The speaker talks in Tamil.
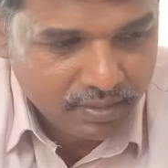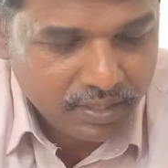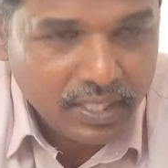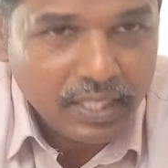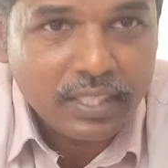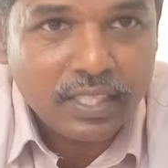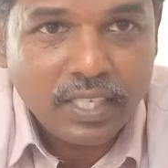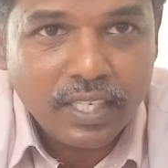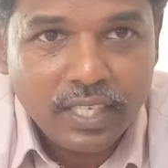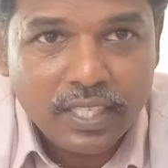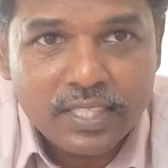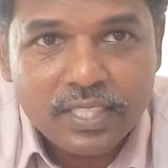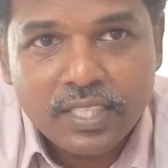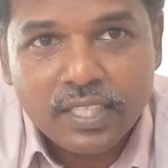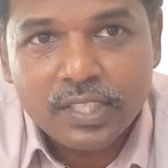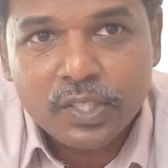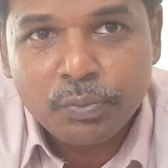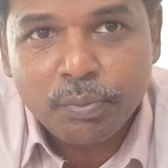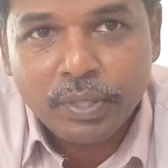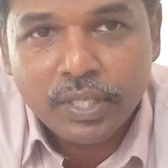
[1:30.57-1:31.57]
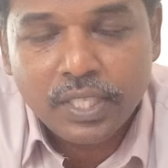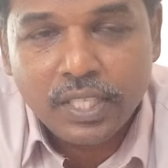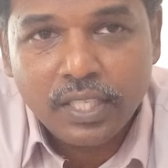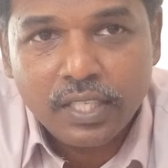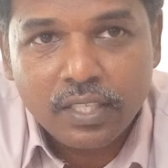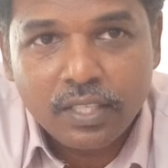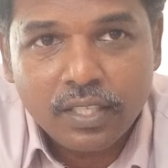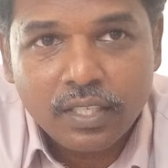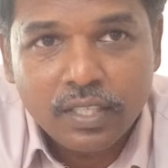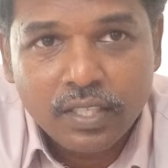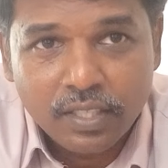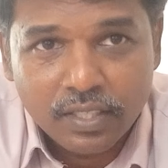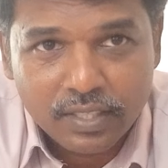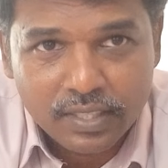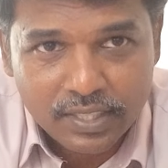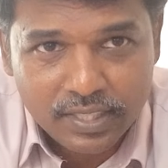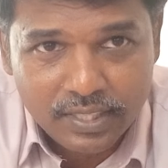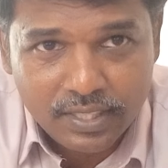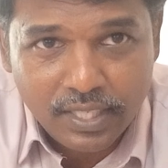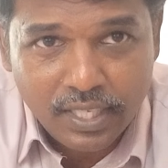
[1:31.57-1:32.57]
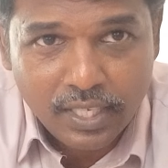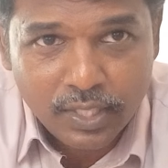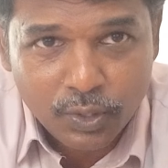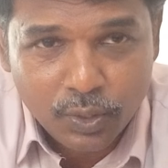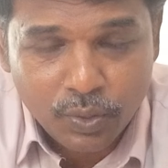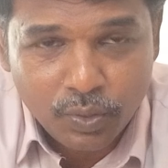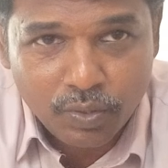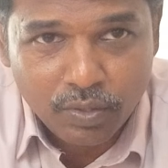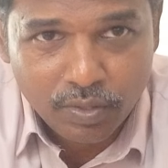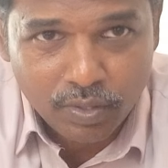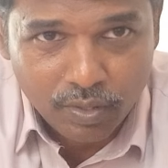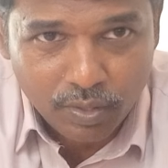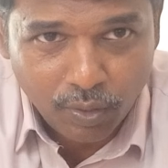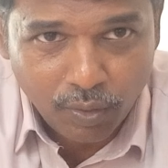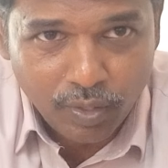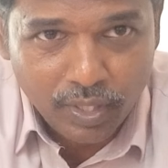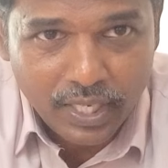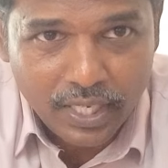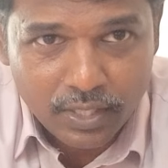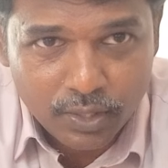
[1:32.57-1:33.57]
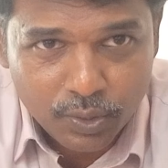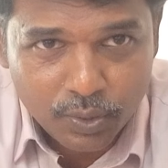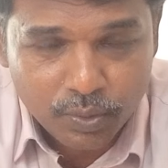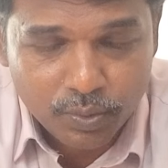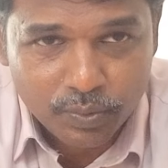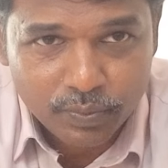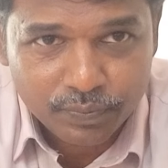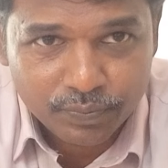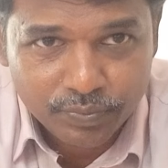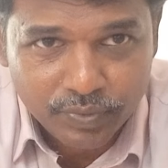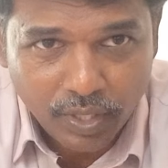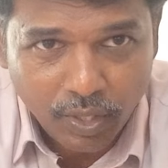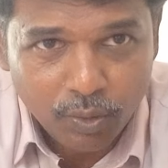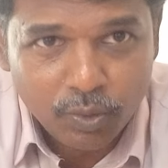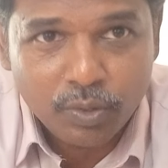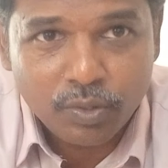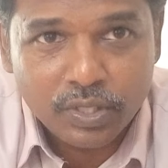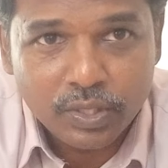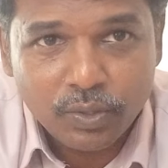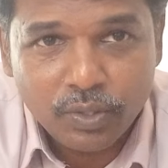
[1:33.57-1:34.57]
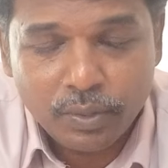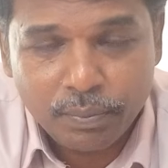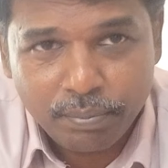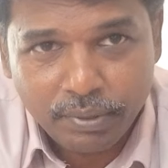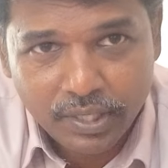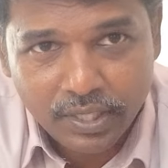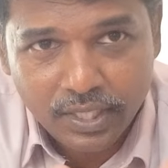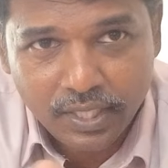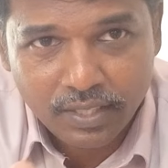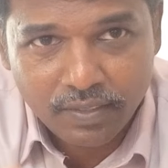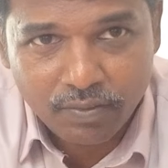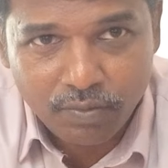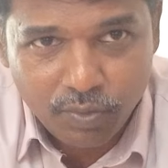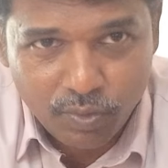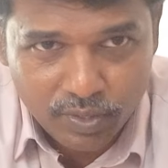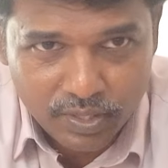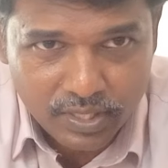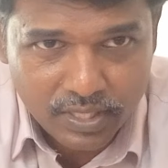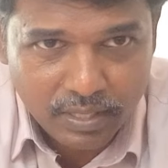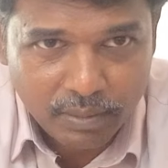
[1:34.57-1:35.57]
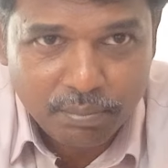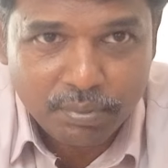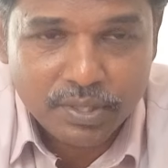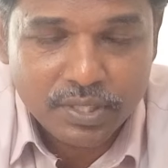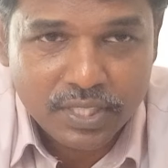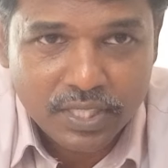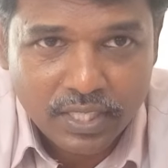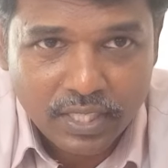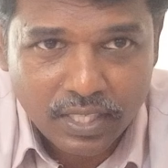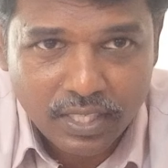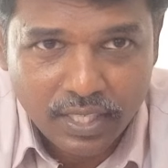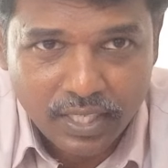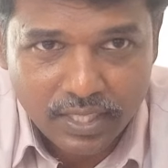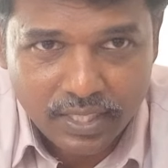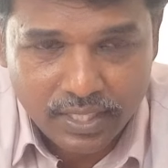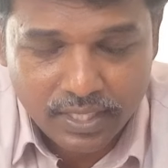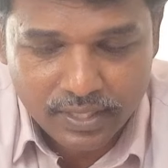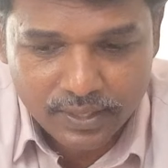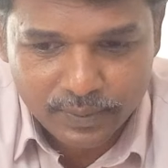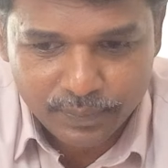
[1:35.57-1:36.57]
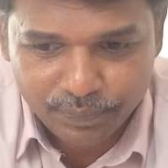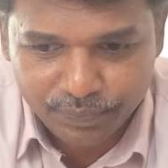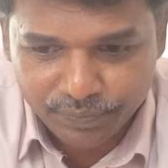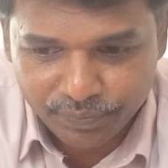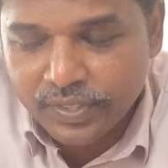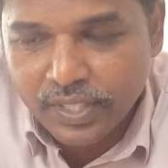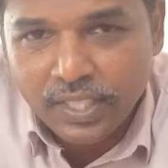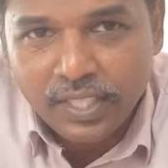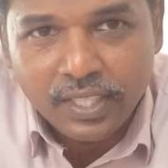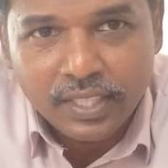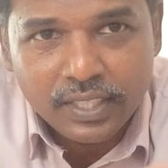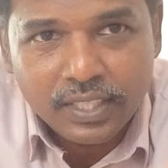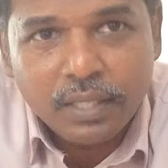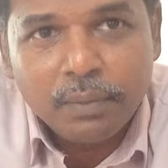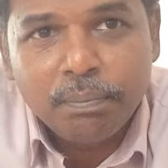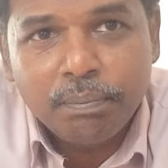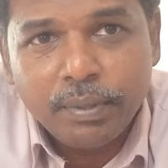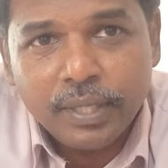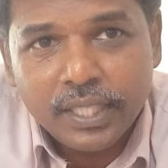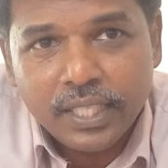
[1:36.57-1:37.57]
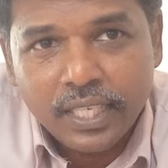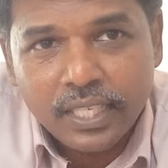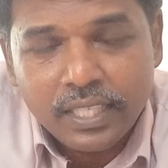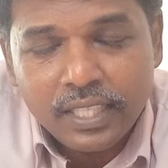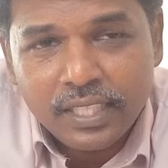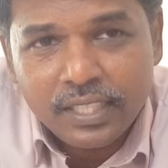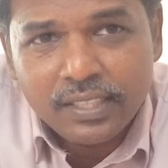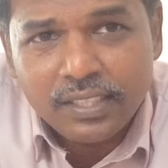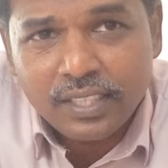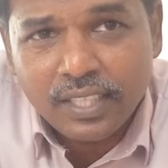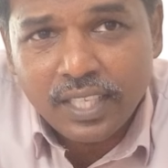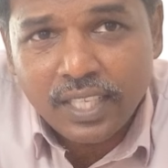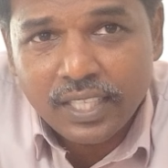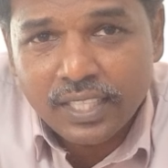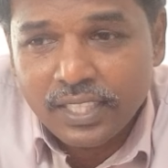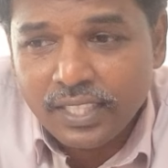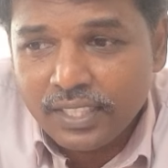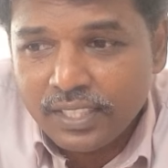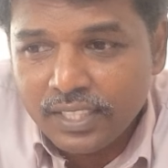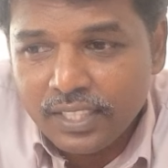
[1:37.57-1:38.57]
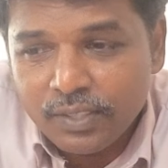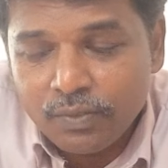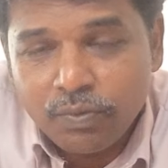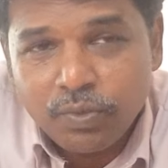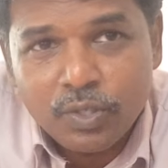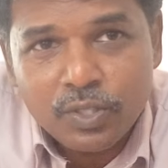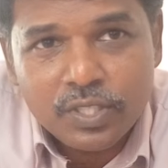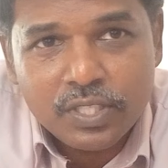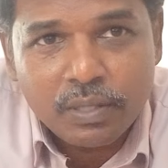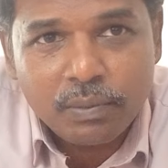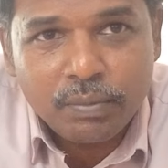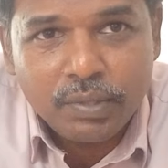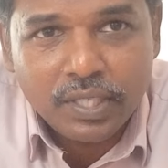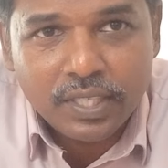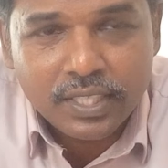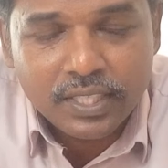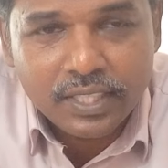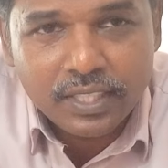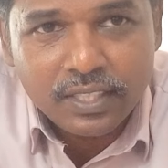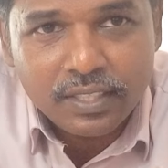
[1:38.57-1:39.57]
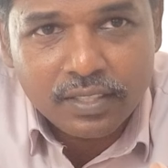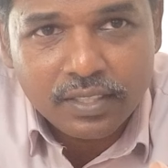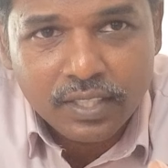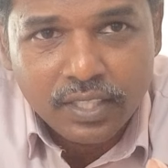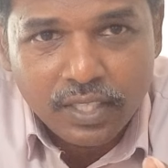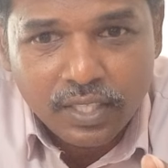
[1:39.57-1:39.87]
நெட்லலாம் சர்ச் பண்ணால் கிறிஸ்டியானோ ரொனால்டோ அவர் வந்து ஒரு பெரிய இன்ஃப்ளூயன்சர் பர்சனாக காட்டுறாங்க இப்போ என்னத்துக்காக இன்ஃப்ளூயன்சர் மார்க்கெட்டிங்